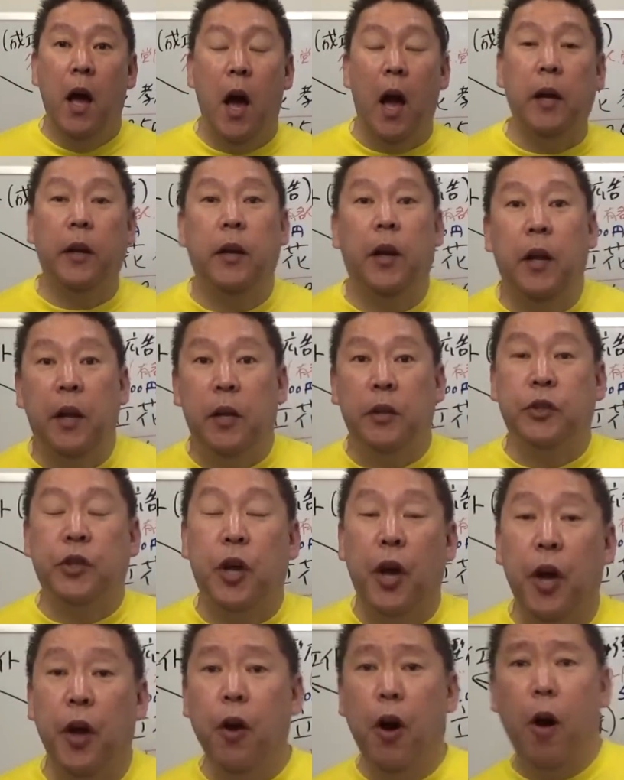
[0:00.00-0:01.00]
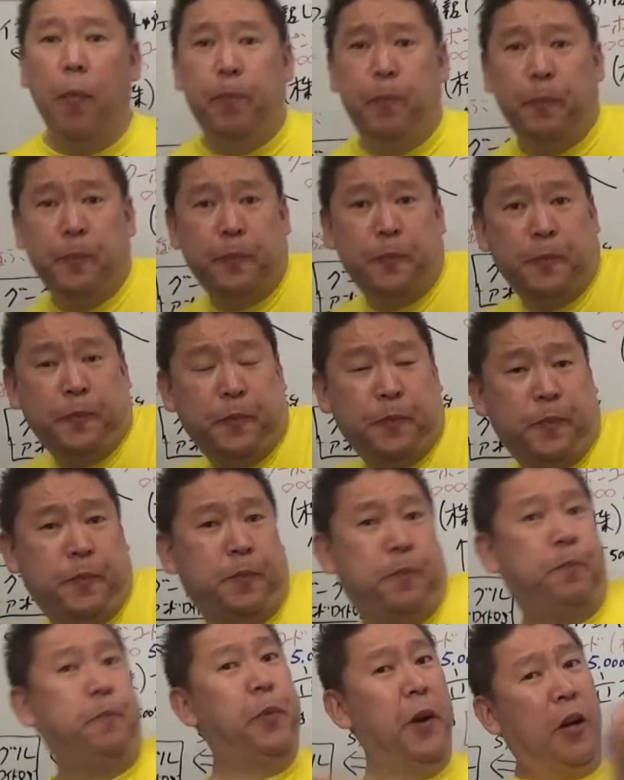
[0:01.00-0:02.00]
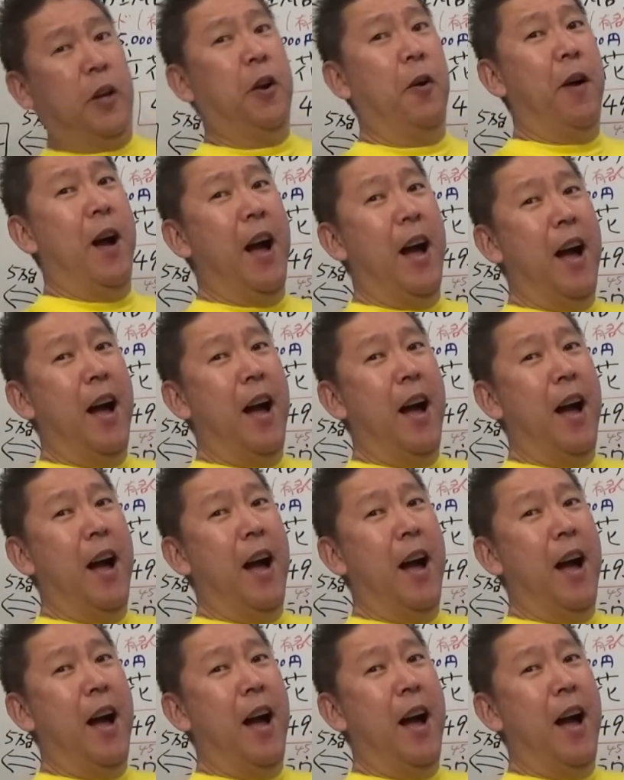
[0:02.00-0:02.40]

はい、NHK をぶっ壊